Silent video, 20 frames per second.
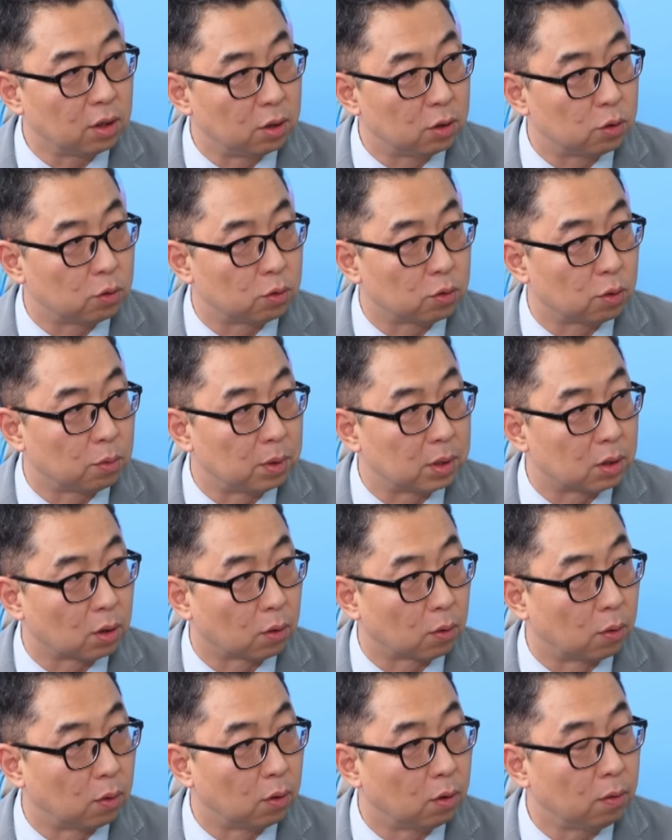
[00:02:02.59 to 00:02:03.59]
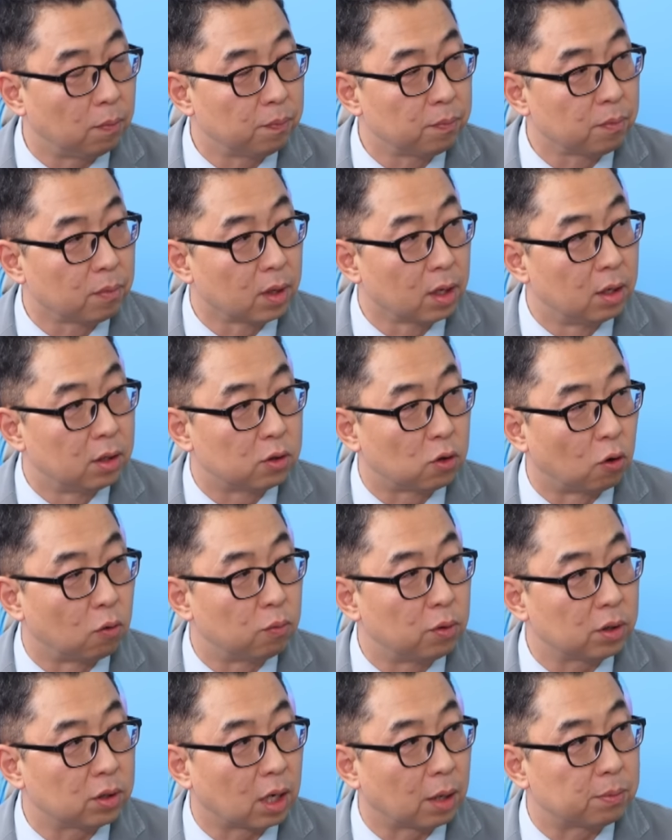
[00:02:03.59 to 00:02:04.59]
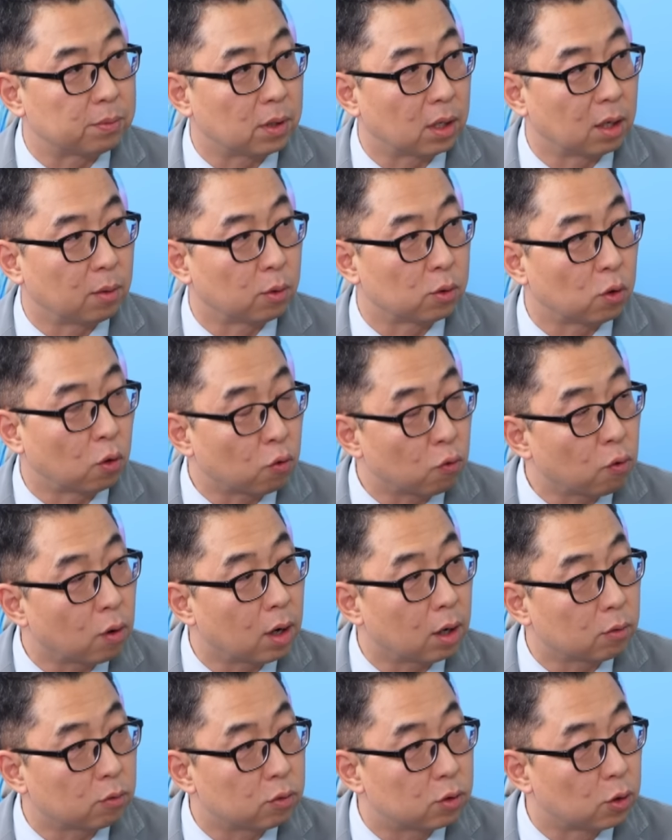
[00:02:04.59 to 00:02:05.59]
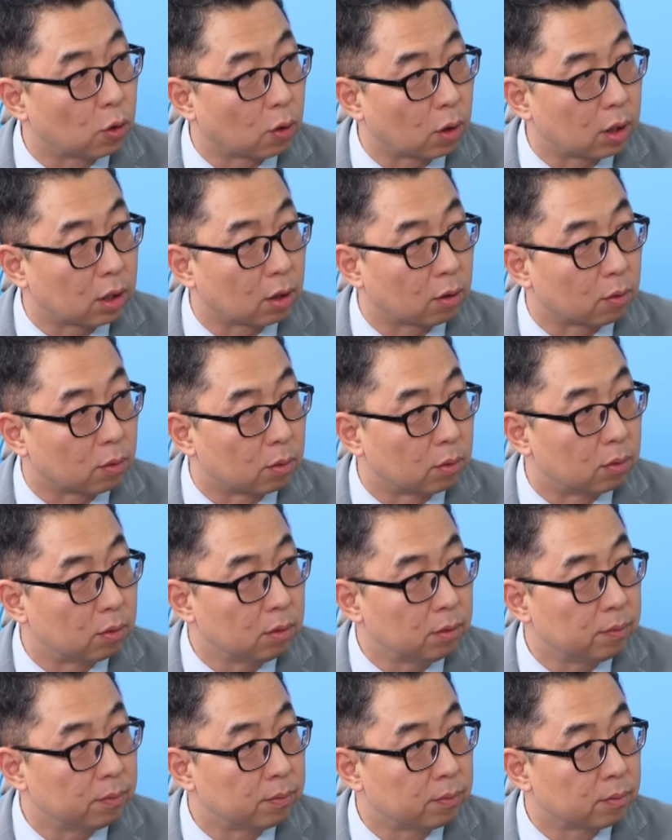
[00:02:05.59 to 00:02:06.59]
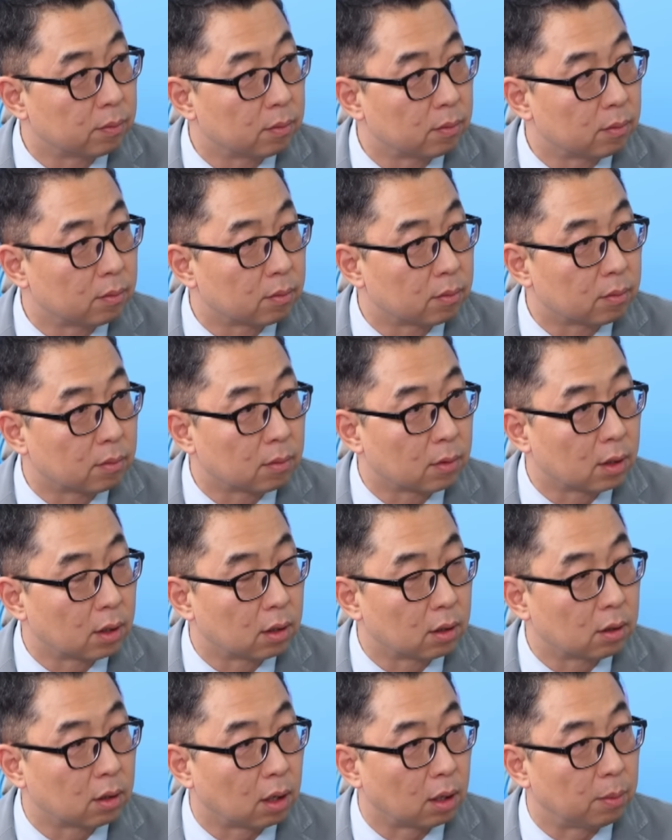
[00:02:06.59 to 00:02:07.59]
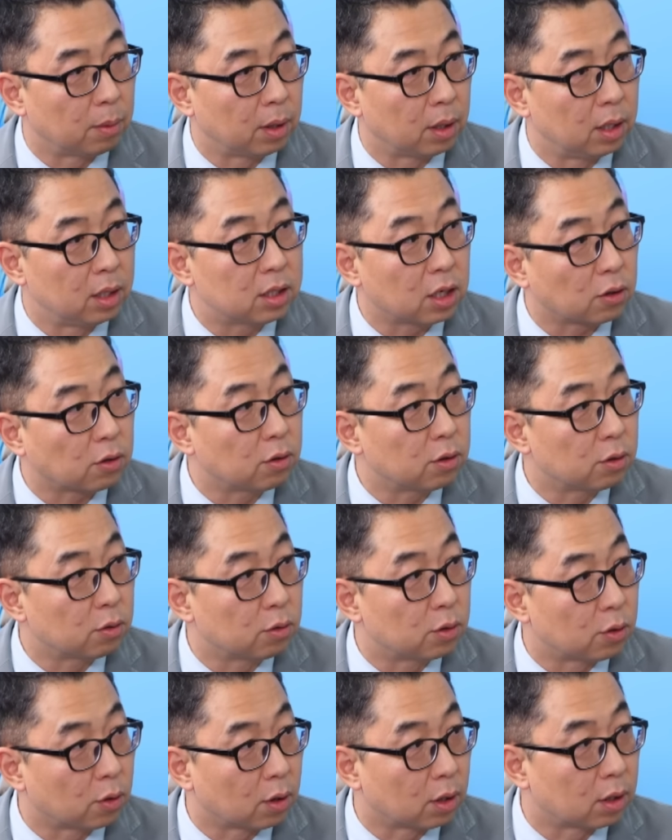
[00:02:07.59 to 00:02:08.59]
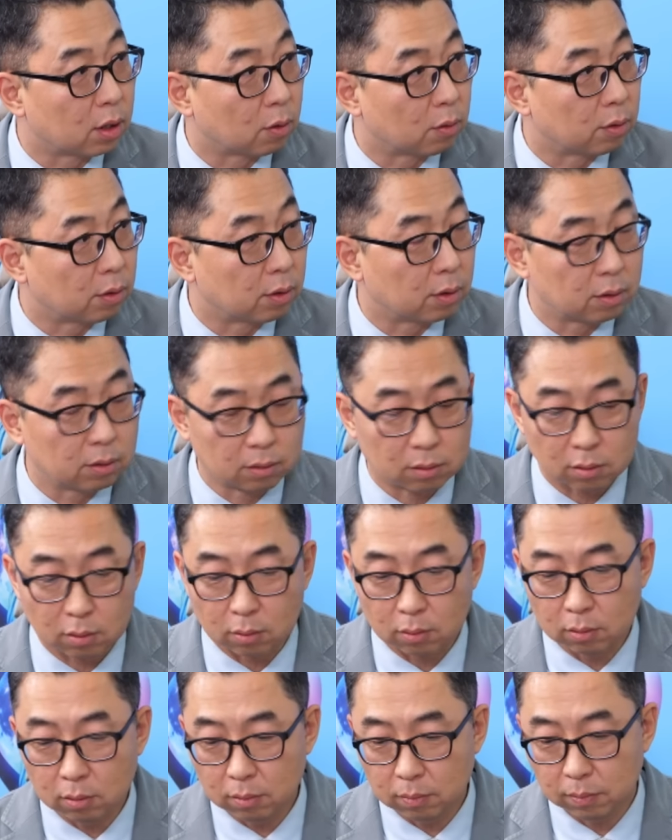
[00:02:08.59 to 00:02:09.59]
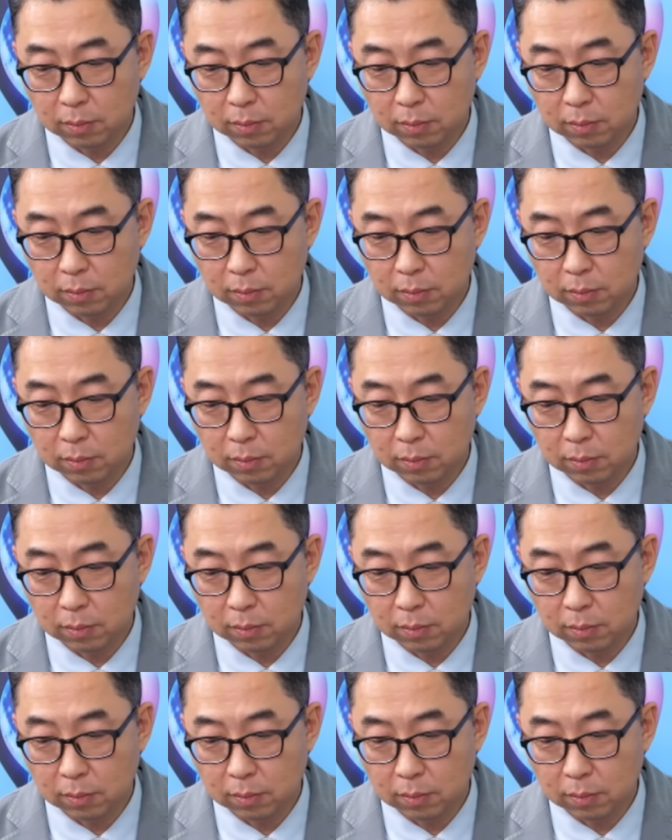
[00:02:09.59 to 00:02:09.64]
이슈도 좀 있었고 정부에서 갑자기 뭐 석유화학도 지원한다 고 그러고 그다음에 2차 전지도 지원한다고 그러고